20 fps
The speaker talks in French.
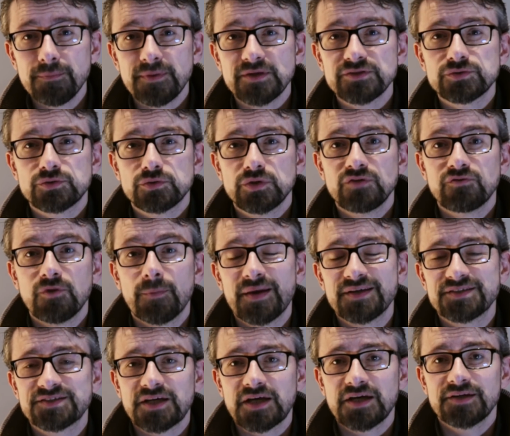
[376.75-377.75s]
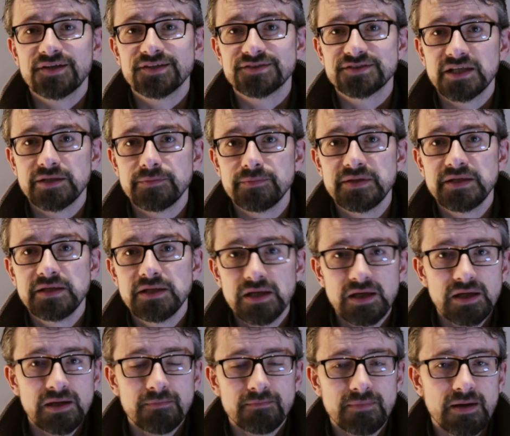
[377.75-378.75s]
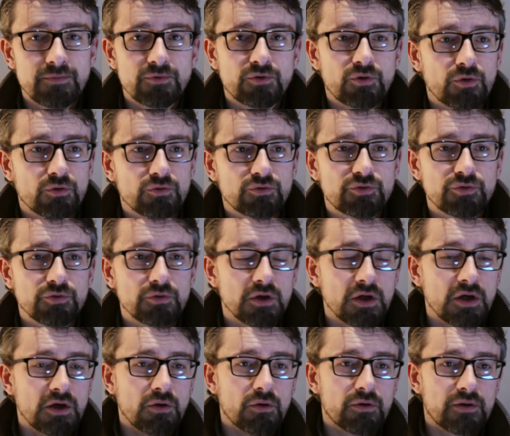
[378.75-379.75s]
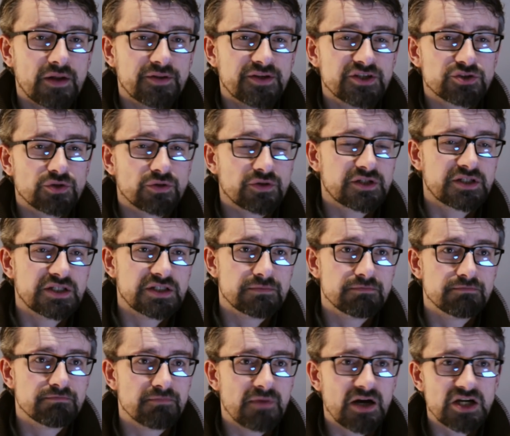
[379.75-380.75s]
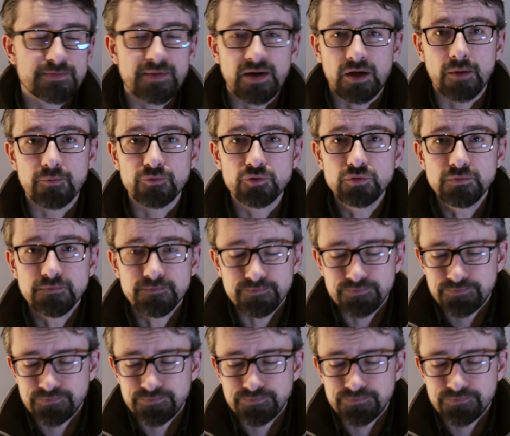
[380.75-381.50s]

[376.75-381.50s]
parce qu'il ne faut pas se créer des ennemis même quand euh, on a des gens qui ne marchent pas comme nous.